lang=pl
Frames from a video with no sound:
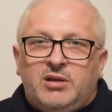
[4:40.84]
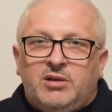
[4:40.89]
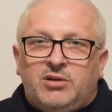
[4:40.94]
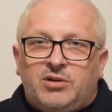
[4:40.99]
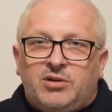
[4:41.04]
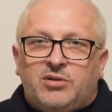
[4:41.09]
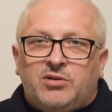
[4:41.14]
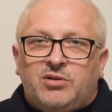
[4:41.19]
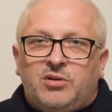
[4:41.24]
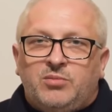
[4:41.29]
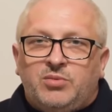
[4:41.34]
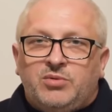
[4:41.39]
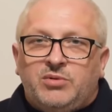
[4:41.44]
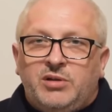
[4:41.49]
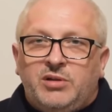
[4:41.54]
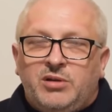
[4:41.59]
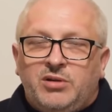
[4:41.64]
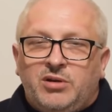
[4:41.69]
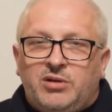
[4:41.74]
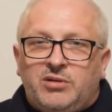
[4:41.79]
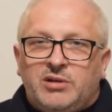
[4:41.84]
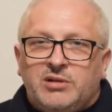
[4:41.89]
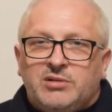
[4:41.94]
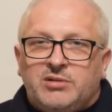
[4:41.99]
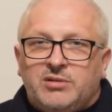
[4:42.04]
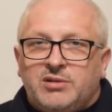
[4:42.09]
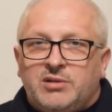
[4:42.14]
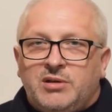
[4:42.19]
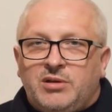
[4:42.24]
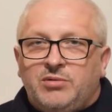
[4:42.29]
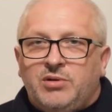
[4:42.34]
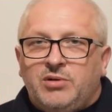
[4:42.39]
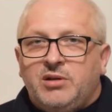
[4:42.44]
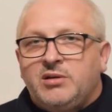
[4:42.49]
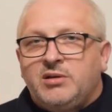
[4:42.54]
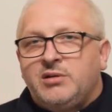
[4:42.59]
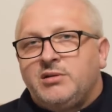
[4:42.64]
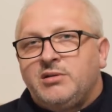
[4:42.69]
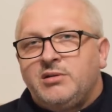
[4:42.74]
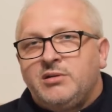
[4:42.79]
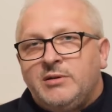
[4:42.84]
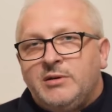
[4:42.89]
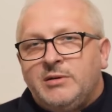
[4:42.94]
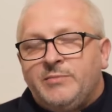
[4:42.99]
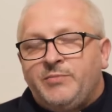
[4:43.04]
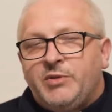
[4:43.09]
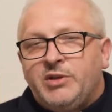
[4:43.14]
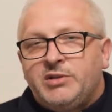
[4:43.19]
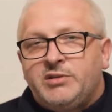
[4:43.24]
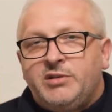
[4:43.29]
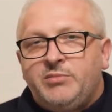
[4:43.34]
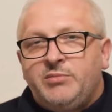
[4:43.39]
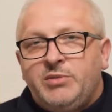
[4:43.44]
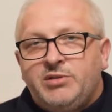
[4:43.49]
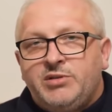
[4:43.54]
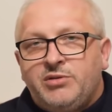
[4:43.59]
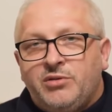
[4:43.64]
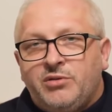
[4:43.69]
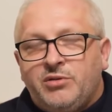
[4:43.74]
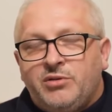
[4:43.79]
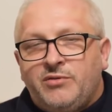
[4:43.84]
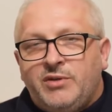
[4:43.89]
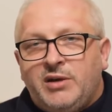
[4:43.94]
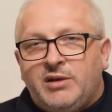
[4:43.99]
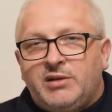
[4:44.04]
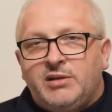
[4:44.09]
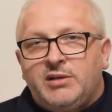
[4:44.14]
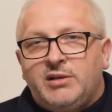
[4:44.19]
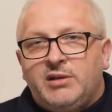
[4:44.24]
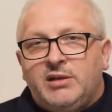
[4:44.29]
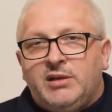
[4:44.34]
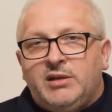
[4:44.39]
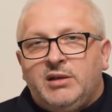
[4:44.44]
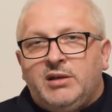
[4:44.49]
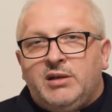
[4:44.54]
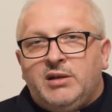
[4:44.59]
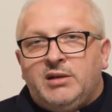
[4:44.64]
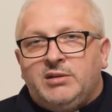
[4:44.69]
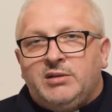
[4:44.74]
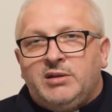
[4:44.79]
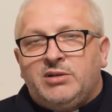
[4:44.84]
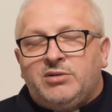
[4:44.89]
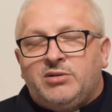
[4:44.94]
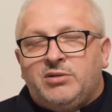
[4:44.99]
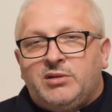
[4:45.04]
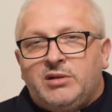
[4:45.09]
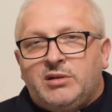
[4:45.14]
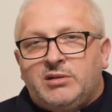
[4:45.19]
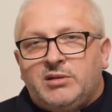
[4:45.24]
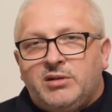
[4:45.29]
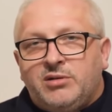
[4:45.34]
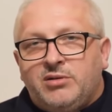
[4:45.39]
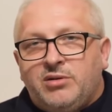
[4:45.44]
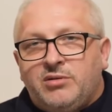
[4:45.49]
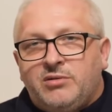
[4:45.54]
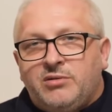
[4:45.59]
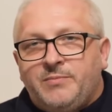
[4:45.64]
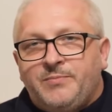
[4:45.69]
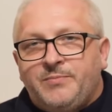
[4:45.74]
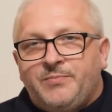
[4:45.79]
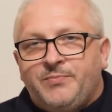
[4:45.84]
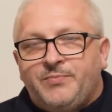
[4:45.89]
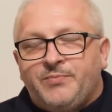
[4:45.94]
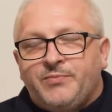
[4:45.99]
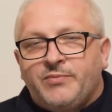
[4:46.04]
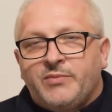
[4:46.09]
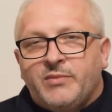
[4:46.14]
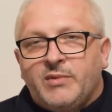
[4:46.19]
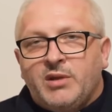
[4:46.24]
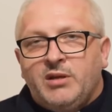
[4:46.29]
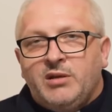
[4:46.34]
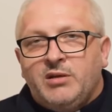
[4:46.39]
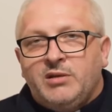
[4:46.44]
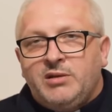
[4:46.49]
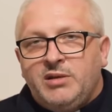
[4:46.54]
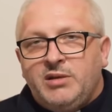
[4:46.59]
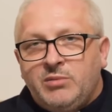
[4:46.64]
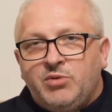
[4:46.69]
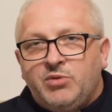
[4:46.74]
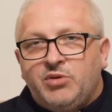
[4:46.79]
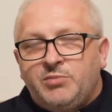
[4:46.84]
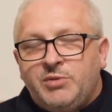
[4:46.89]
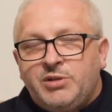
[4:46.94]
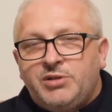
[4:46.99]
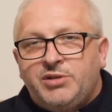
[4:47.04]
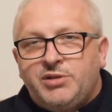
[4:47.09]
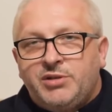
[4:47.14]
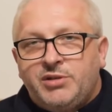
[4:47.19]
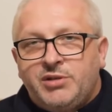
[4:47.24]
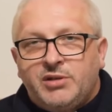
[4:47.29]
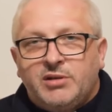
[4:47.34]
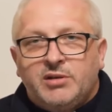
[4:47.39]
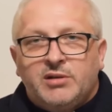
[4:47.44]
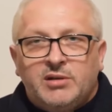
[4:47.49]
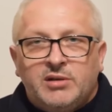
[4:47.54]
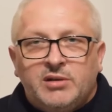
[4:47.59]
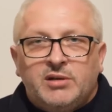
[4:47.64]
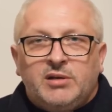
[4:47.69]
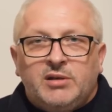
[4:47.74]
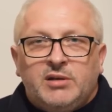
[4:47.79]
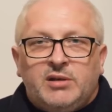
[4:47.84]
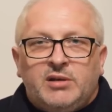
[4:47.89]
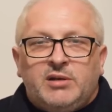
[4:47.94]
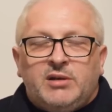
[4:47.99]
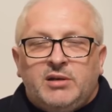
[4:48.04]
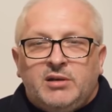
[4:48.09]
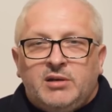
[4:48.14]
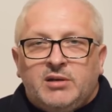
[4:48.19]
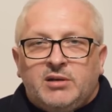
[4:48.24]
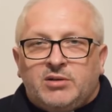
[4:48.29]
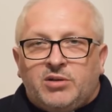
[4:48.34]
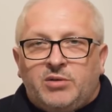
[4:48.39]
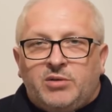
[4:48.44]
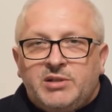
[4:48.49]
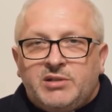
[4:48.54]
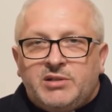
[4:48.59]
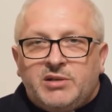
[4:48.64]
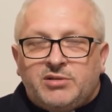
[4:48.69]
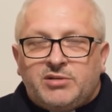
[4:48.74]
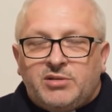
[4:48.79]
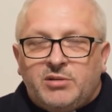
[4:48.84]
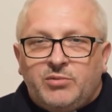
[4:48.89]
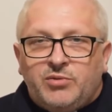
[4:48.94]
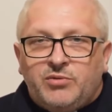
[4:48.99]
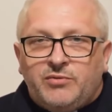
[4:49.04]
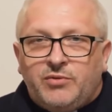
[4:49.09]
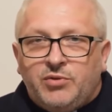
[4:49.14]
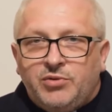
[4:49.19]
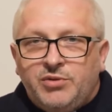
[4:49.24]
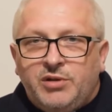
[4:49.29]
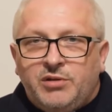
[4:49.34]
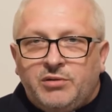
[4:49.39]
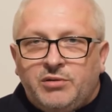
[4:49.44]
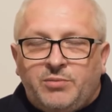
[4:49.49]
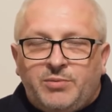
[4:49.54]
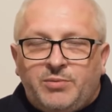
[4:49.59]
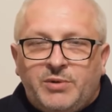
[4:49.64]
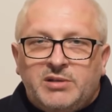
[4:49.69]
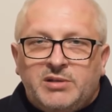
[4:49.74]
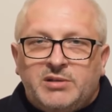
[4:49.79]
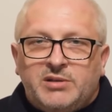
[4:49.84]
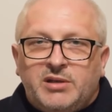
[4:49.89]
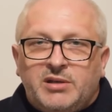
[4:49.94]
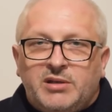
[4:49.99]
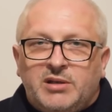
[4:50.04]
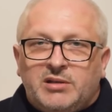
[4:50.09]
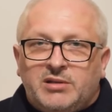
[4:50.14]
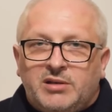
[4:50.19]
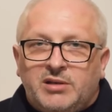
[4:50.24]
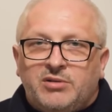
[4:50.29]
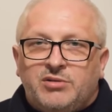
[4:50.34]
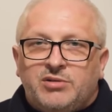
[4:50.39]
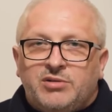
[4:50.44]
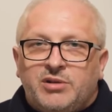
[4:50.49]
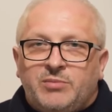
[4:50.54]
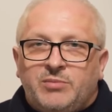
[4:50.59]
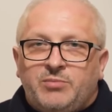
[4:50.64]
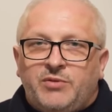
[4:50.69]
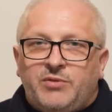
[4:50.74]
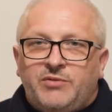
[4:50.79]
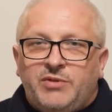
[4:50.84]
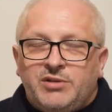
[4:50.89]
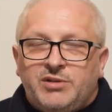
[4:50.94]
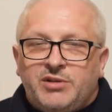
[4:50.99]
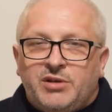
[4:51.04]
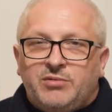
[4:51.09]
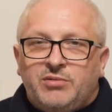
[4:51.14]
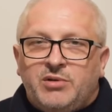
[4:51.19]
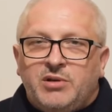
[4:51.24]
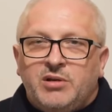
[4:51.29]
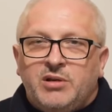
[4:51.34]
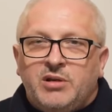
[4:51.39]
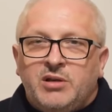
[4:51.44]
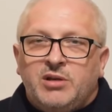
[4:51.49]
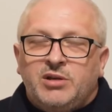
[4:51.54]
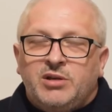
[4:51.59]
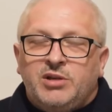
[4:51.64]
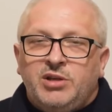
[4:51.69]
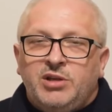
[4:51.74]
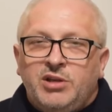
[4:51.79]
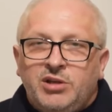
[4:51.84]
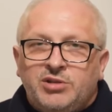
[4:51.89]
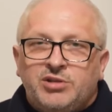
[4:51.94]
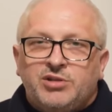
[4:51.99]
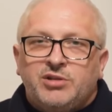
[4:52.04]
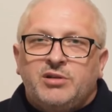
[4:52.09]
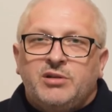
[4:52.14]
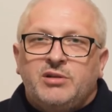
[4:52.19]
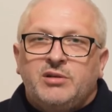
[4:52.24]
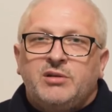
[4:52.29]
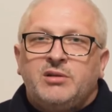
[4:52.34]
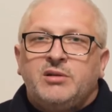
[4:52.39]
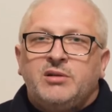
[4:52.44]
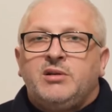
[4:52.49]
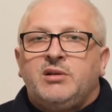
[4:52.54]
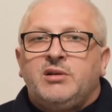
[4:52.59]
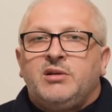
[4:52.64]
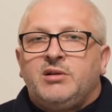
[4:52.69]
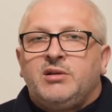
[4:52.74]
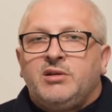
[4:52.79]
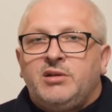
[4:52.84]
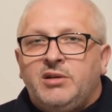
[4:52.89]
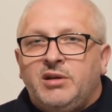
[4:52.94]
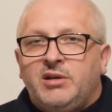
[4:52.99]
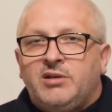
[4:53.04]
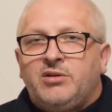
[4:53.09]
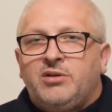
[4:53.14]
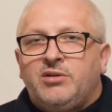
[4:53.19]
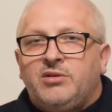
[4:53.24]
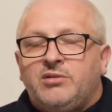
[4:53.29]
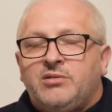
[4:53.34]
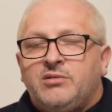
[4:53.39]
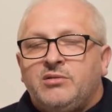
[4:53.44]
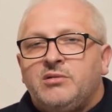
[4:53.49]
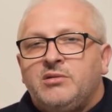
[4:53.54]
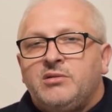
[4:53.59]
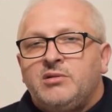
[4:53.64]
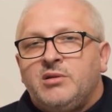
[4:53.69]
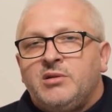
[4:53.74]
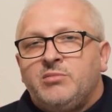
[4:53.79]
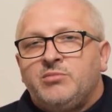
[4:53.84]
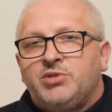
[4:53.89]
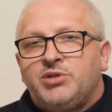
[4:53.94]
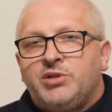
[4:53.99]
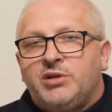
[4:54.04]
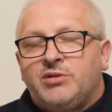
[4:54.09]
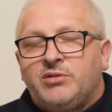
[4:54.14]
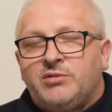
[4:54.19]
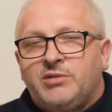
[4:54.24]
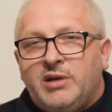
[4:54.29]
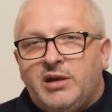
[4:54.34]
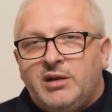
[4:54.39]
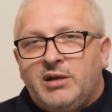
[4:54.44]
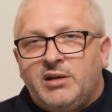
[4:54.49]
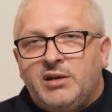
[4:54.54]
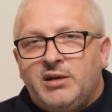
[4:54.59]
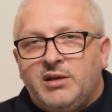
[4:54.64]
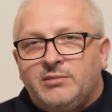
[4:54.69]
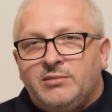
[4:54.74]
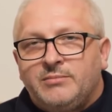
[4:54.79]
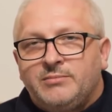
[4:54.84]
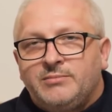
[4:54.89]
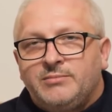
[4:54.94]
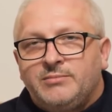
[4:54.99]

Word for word: Rocco Butilione został zdymisjonowany tylko dlatego, nie mógł być komisarzem w Unii Europejskiej, dlatego że powiedział, iż jego przekonania